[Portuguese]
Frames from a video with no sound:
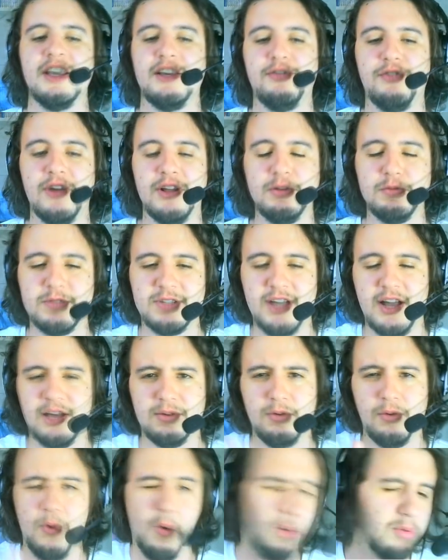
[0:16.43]
Que foi
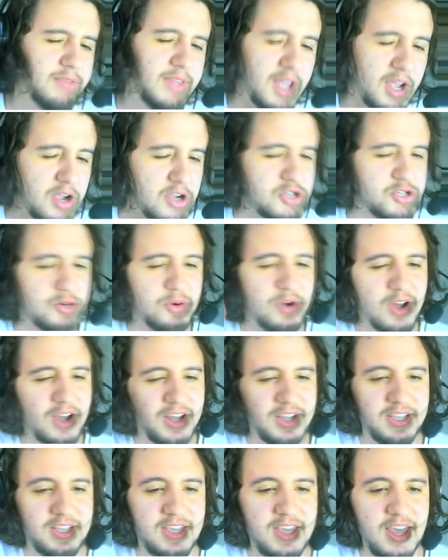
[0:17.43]
anunciado ontem, acho,
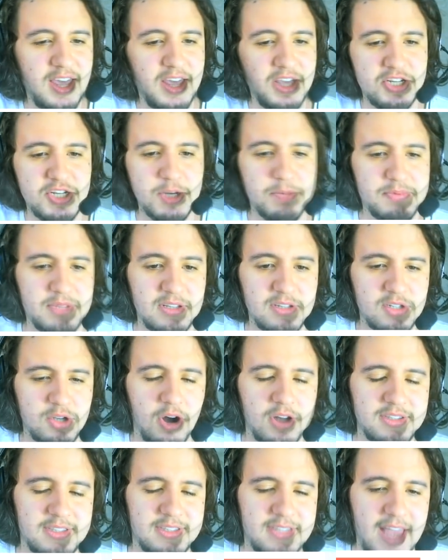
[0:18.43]
que Egyptians
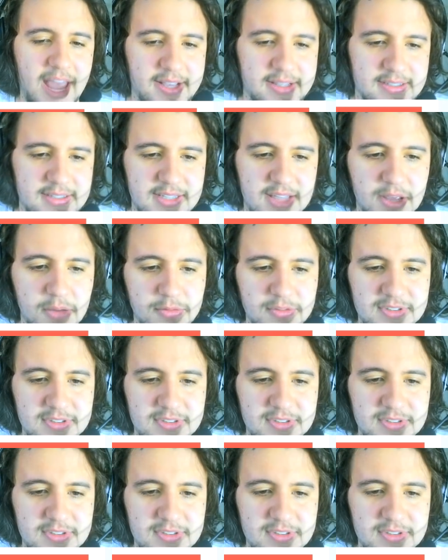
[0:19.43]
God Decks, né?